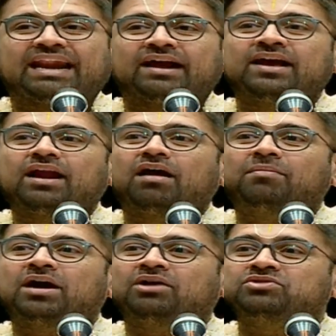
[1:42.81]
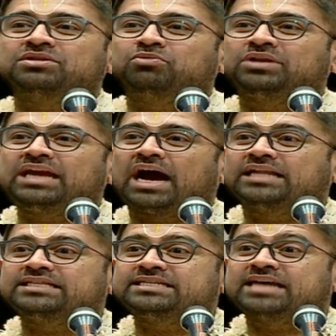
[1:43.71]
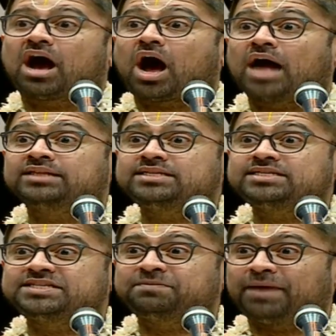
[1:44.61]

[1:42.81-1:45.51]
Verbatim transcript: ரங்கராமானுஜமுனி அஞ்சு அஞ்சு